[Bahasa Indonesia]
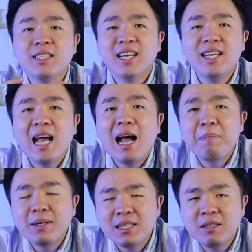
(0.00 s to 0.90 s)
Jadi
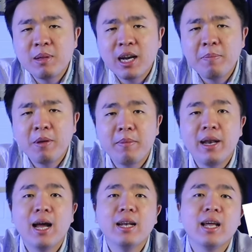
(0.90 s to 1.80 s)
apa sih sebenarnya
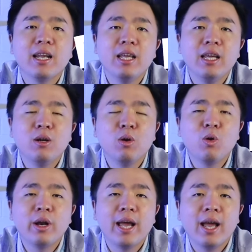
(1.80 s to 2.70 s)
perbedaan dari
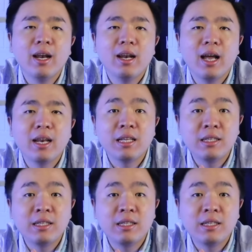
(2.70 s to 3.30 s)
GlucoDR dan